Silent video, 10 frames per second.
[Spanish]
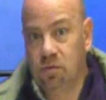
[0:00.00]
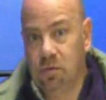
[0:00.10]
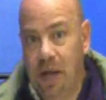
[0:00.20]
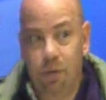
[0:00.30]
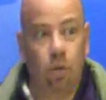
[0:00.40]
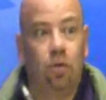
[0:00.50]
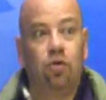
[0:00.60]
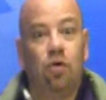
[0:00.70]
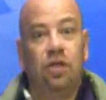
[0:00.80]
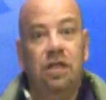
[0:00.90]
a todos los
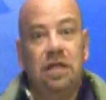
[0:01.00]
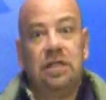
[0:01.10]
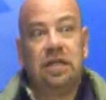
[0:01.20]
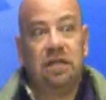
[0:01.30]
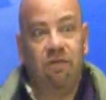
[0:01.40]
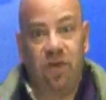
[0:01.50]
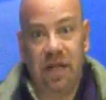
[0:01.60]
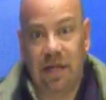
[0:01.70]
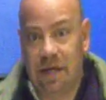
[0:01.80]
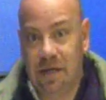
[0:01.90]
contendientes que se
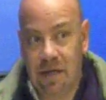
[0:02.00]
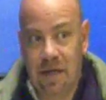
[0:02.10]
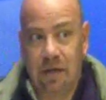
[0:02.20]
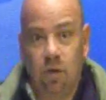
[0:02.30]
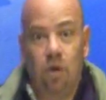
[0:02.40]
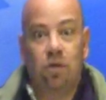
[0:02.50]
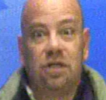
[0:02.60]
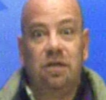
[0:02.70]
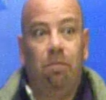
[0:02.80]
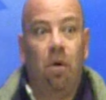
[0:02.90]
enfrenten, todos los
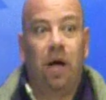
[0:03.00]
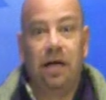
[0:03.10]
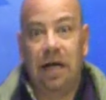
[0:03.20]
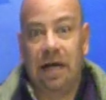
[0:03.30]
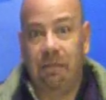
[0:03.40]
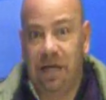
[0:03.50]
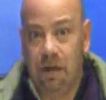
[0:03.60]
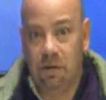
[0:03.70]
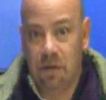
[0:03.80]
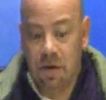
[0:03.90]
que se pongan en el
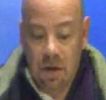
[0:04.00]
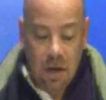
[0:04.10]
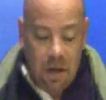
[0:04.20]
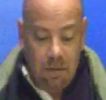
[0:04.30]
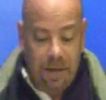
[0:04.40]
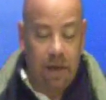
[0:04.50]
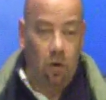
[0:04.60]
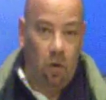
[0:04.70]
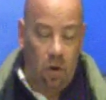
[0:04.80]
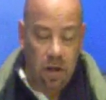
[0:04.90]
camino. Y
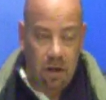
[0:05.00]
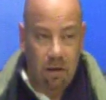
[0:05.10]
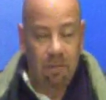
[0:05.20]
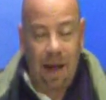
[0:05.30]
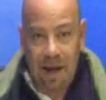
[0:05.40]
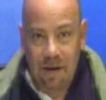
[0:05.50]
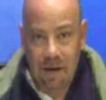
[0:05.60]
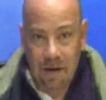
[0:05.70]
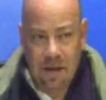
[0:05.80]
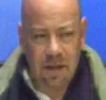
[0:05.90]
México hoy va
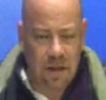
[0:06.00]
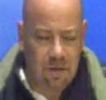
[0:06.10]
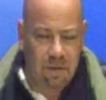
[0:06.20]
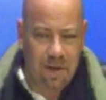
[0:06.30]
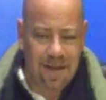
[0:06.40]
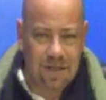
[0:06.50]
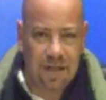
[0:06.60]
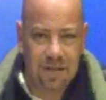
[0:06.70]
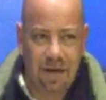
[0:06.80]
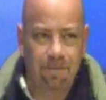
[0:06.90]
y tiene una buena
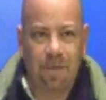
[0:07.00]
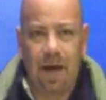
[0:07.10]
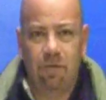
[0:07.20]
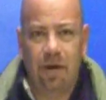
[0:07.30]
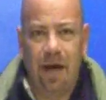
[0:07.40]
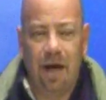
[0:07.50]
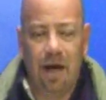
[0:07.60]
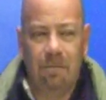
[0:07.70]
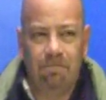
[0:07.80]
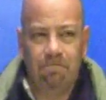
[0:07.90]
chance. Hay
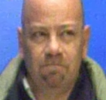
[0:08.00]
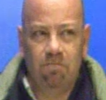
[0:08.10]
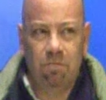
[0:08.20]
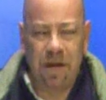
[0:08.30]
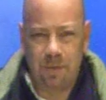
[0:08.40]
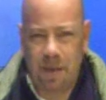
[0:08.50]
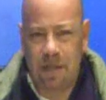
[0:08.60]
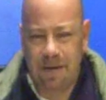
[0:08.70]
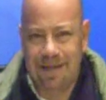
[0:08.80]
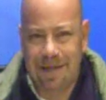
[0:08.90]
una
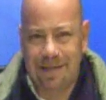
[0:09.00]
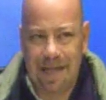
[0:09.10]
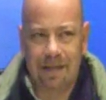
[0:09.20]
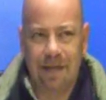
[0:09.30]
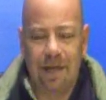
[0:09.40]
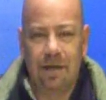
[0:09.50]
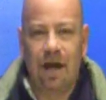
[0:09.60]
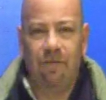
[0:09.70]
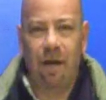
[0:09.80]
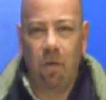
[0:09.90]
perspectiva interesante
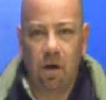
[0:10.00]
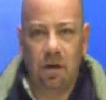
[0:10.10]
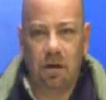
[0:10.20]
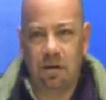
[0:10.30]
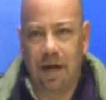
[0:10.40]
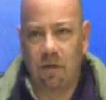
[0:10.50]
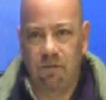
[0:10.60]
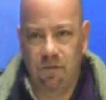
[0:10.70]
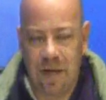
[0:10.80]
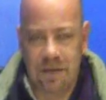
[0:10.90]
a favor, en una
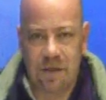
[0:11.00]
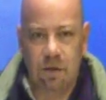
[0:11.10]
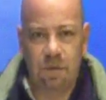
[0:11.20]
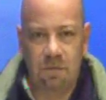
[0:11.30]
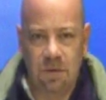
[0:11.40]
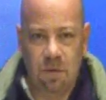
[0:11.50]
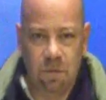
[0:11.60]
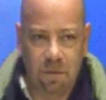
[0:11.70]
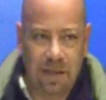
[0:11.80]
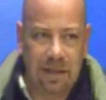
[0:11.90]
confianza y optimismo
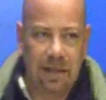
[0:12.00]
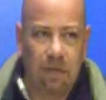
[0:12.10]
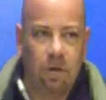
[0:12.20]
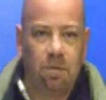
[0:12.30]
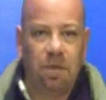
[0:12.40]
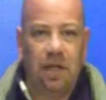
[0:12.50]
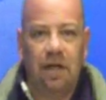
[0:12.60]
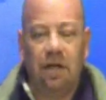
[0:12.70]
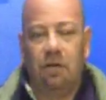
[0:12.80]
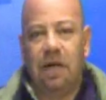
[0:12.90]
por parte del cuerpo
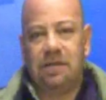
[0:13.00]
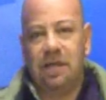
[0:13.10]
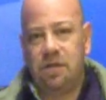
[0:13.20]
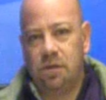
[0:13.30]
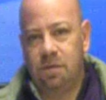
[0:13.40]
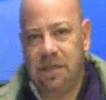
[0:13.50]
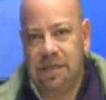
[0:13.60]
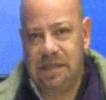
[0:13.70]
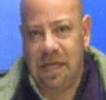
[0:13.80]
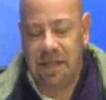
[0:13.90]
técnico de la selección
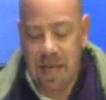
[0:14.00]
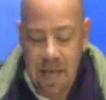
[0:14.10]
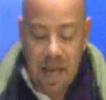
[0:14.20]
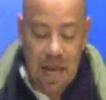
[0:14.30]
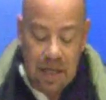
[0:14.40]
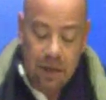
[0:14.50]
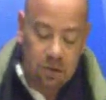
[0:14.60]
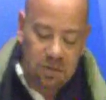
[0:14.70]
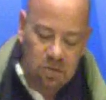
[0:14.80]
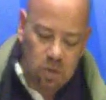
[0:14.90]
sub-17 y de
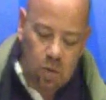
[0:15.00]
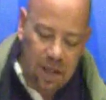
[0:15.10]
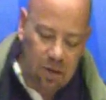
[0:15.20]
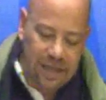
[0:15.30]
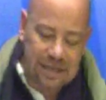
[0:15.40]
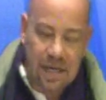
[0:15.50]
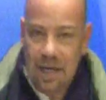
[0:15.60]
los mismos jugadores,